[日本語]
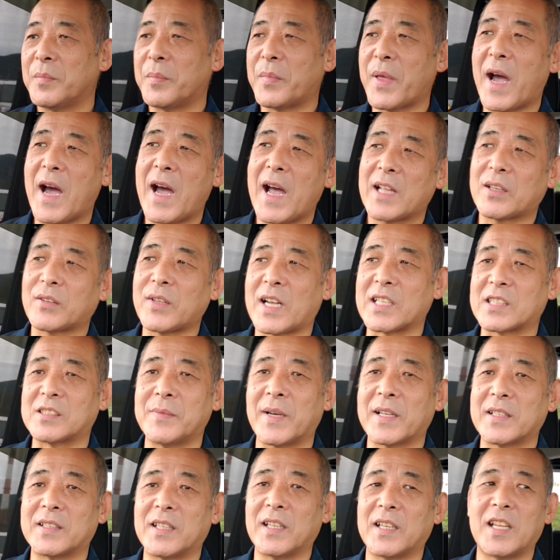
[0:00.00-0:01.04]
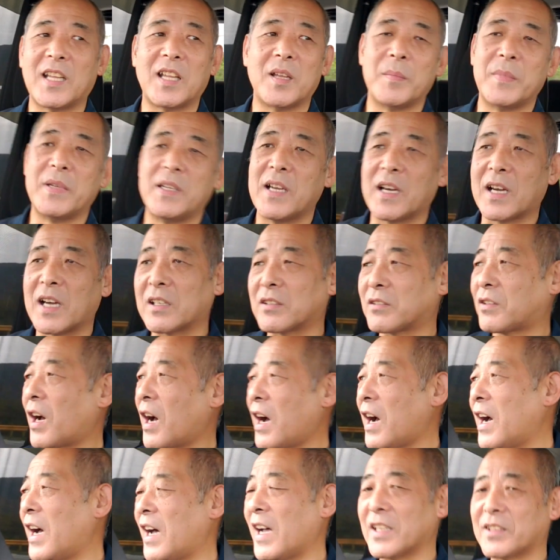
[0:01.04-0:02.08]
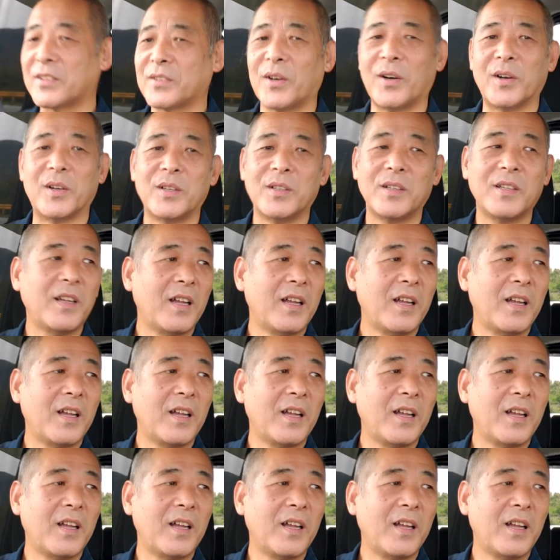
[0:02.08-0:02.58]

ダーッと集まってね、みんながカーッと